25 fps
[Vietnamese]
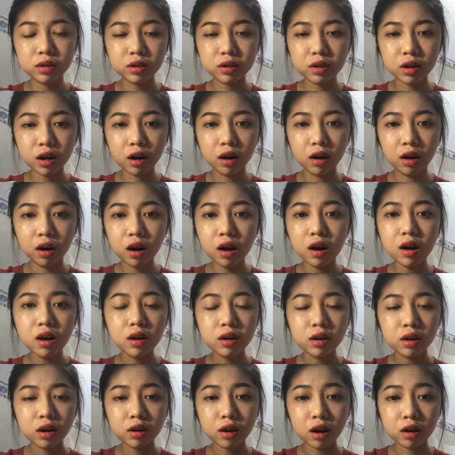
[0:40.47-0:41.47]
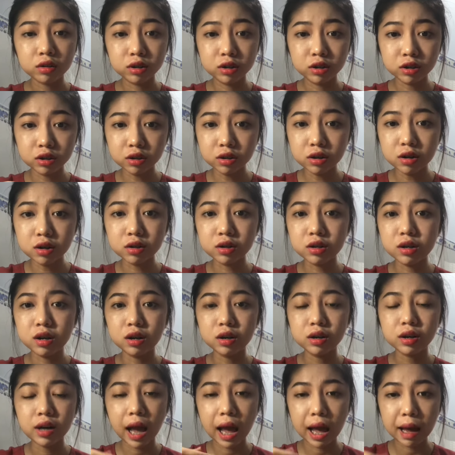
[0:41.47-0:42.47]
chữa nó còn chữa được
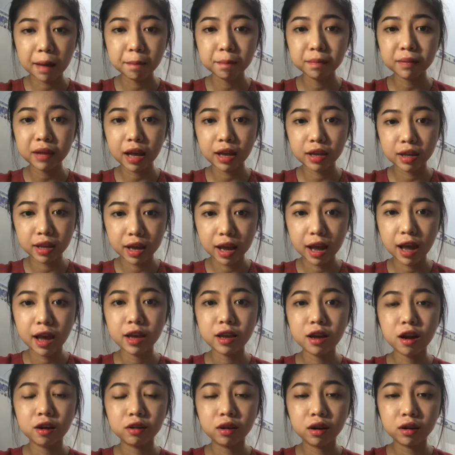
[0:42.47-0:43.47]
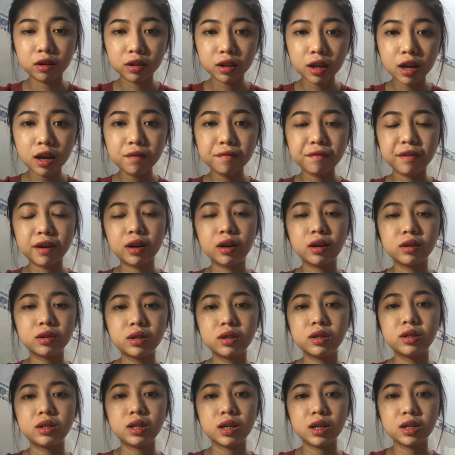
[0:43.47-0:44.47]
những nám tàn nhang do thời tiết và nó
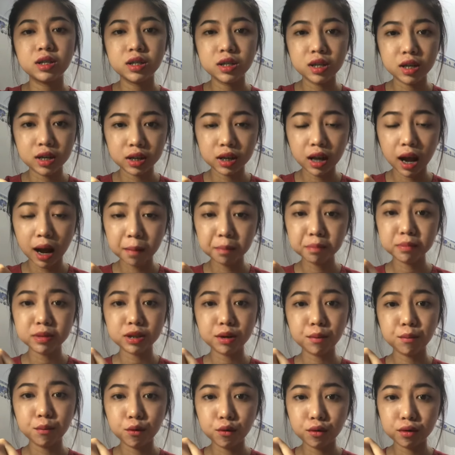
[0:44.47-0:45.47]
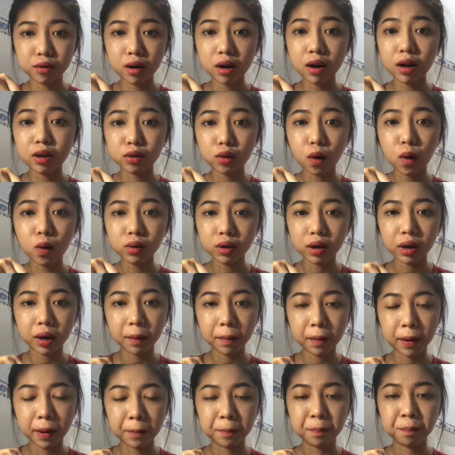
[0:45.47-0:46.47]
sẽ trị thâm sau mụn rất là tốt nha
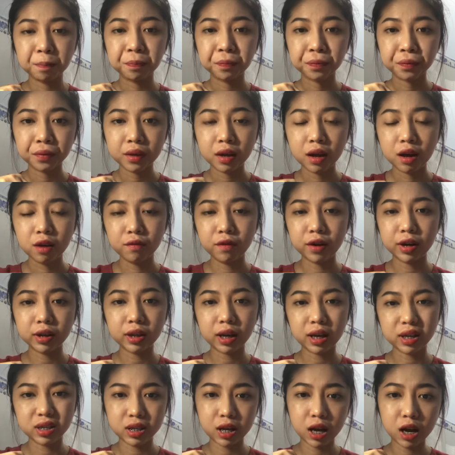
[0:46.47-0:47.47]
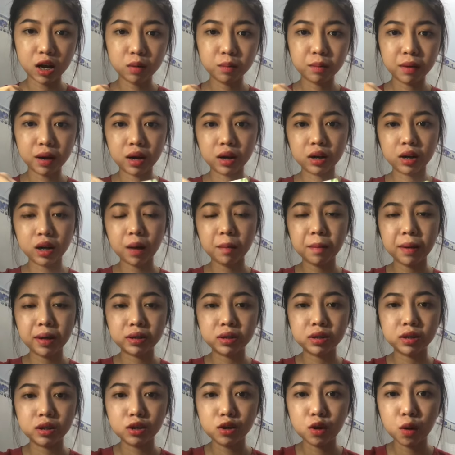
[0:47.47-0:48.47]
các bạn vậy tại sao mà các bạn
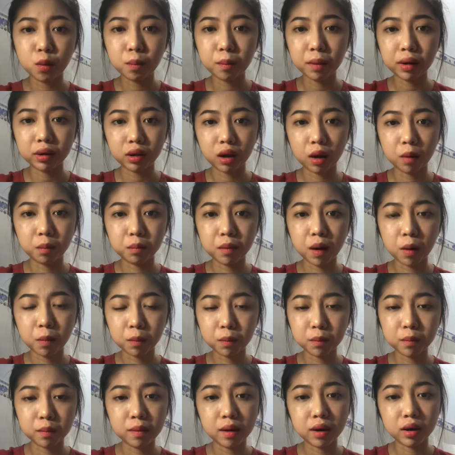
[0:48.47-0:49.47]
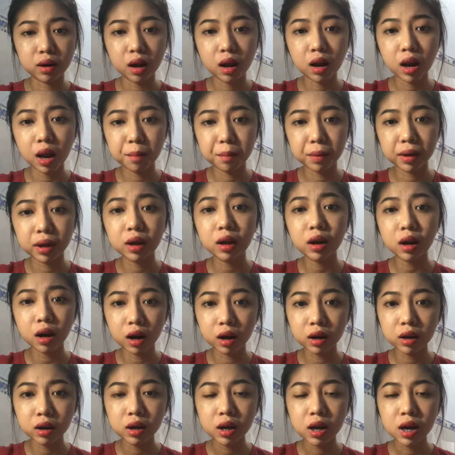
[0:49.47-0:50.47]
sử dụng mai thọc mộc mà nó lại bị kích
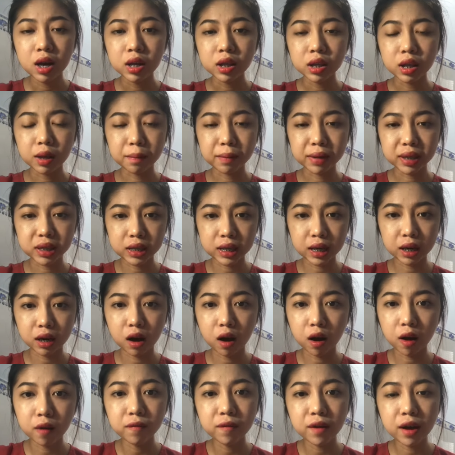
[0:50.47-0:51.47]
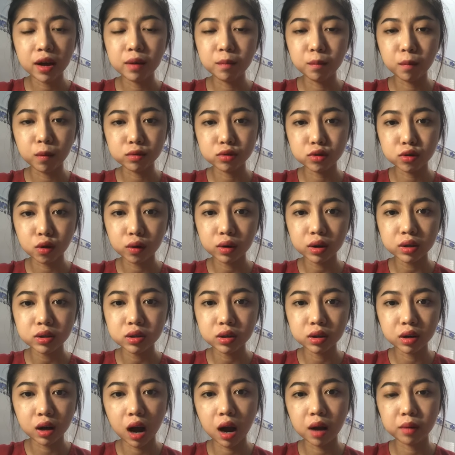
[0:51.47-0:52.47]
ứng thì mình sẽ nói về một số cái
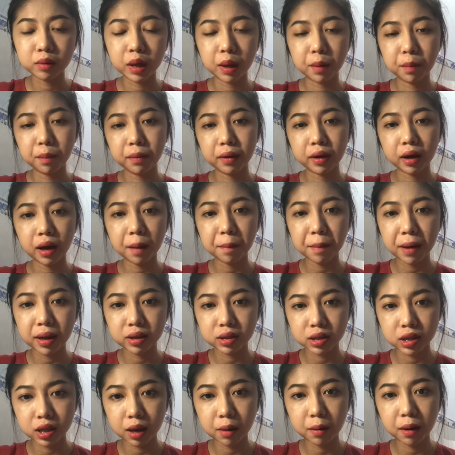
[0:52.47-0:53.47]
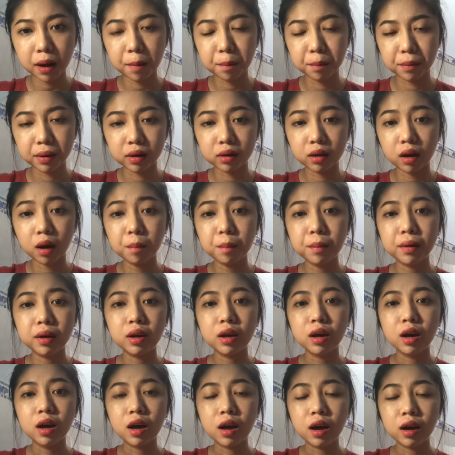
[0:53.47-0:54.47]
trường hợp thì các bạn xem là mình có bị
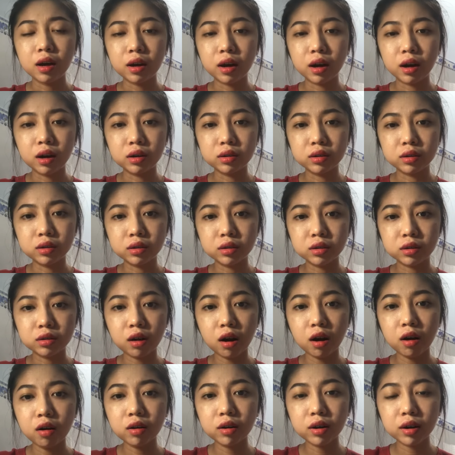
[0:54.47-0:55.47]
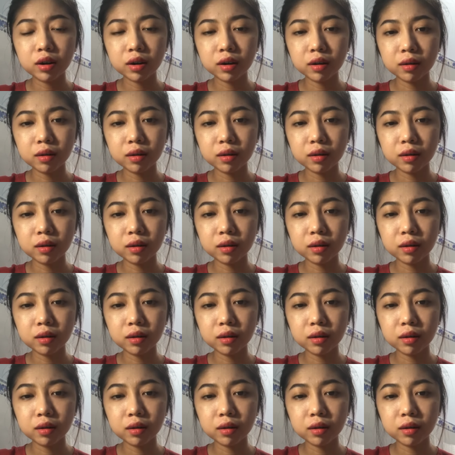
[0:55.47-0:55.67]
uh, có